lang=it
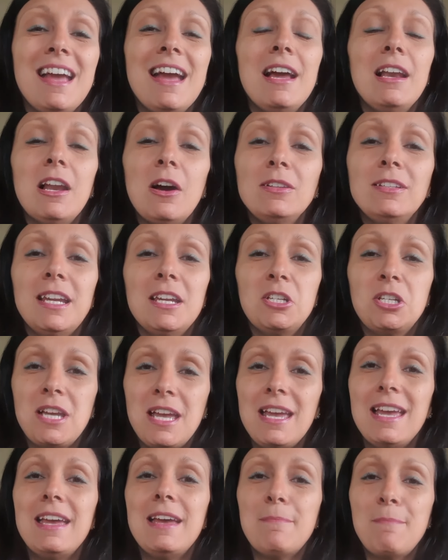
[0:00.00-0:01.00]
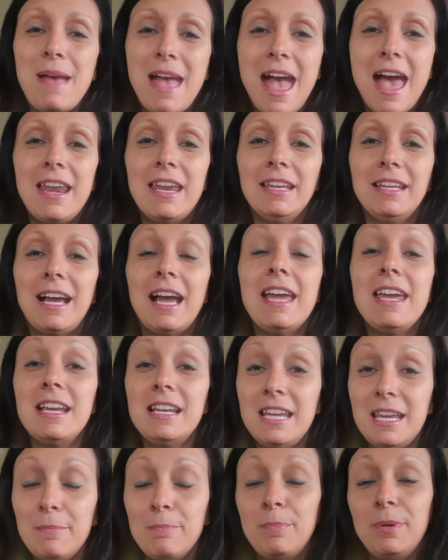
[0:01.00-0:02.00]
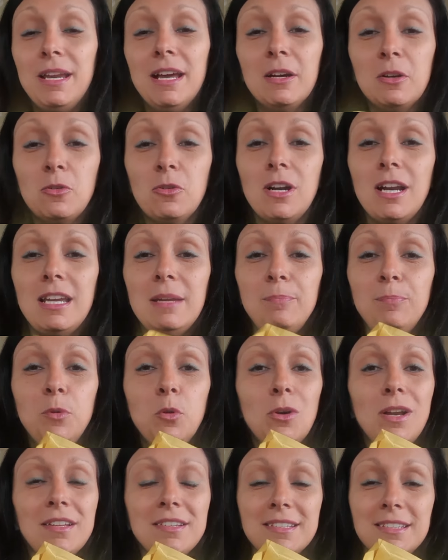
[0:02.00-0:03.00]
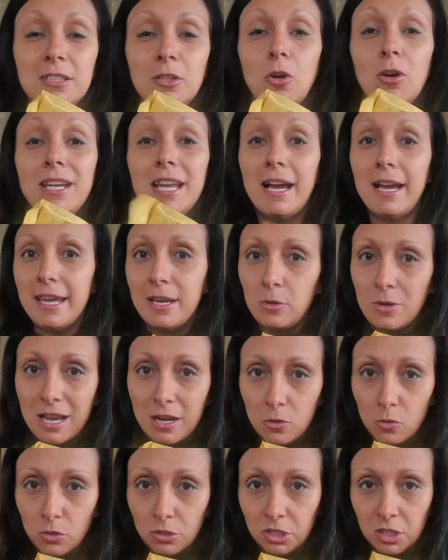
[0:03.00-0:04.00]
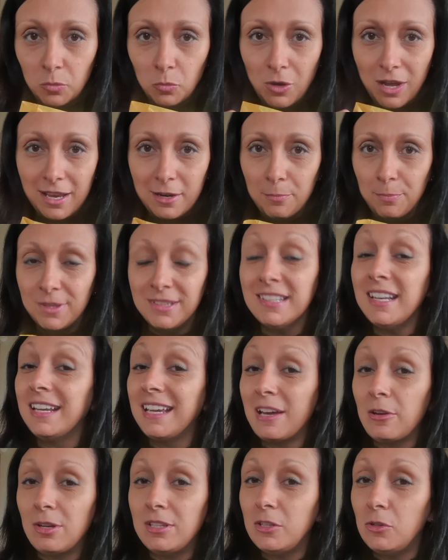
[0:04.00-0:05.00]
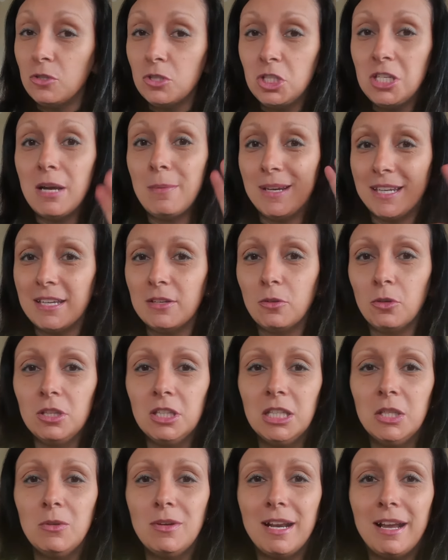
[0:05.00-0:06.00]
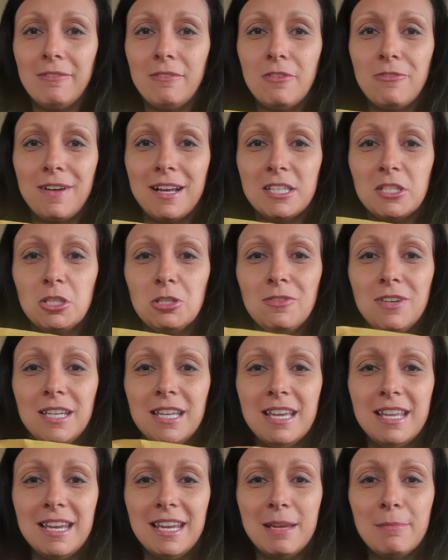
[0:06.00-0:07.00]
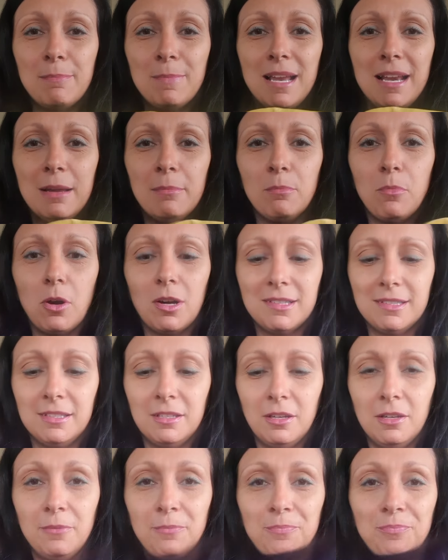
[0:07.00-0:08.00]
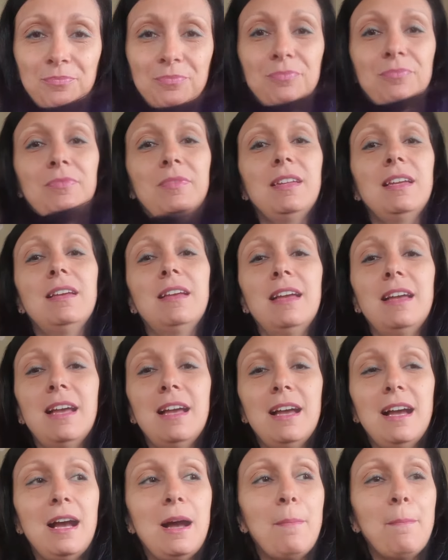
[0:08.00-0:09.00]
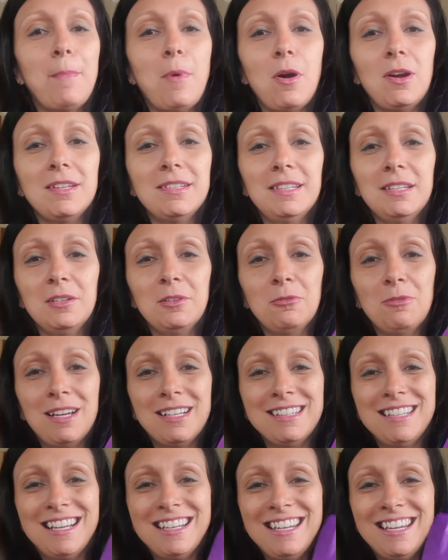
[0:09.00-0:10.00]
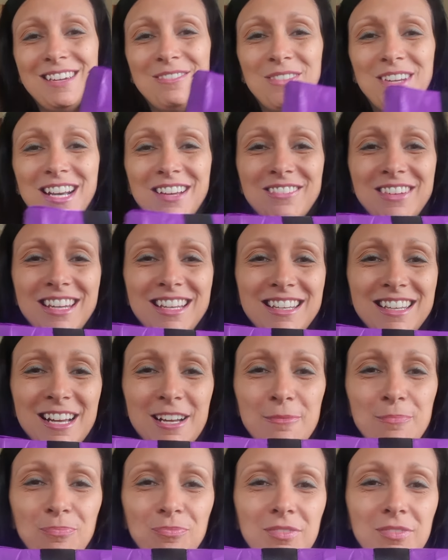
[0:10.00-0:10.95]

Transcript: l'autrice merita e i libri ancora di più la storia, e non è l'ultimo, eh, non pensate che è una trilogia perché continuerà, vi faccio vedere che bella unboxing unboxing guardate che meraviglia